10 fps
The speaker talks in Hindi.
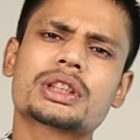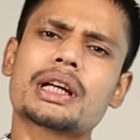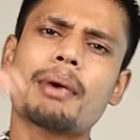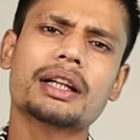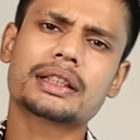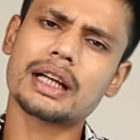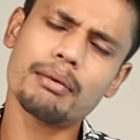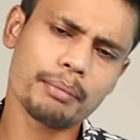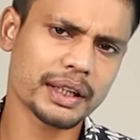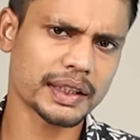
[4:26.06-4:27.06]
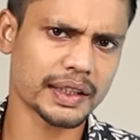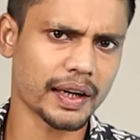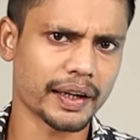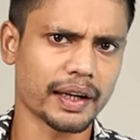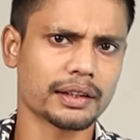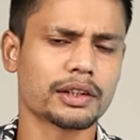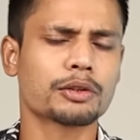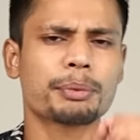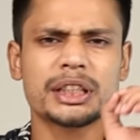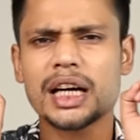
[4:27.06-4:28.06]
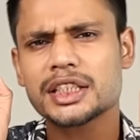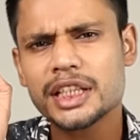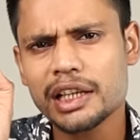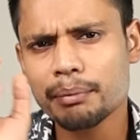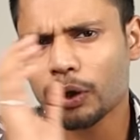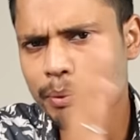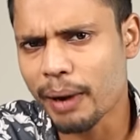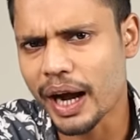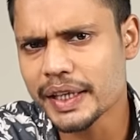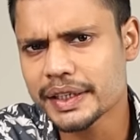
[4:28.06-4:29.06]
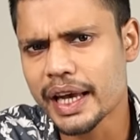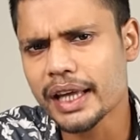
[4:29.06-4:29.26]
उसके बाद इसका बढ़ते चला गया था तो पचासी हज़ार में कोई बाई किया